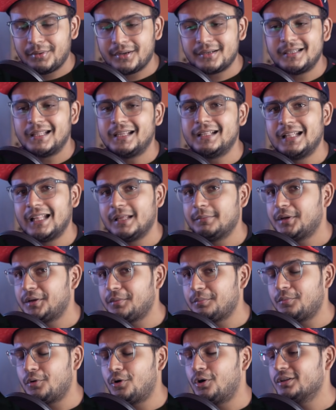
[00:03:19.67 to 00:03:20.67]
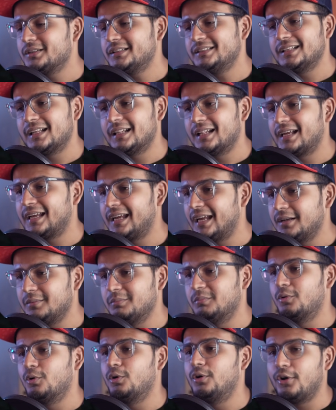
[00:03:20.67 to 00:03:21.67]
बट दिखने में बहुत ही ज़्यादा
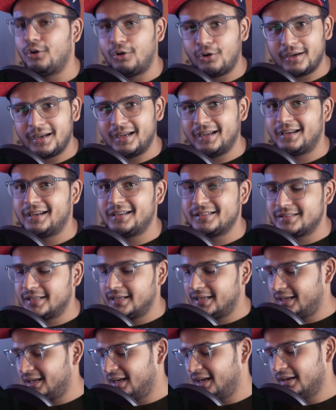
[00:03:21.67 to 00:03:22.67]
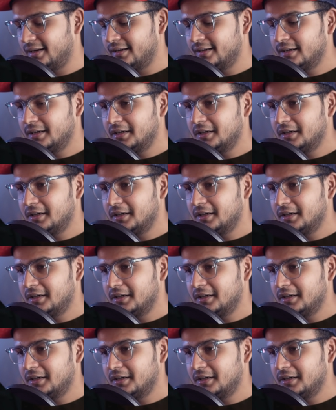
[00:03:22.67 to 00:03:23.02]
अगेन बोल्ड और इंटरेस्टिंग है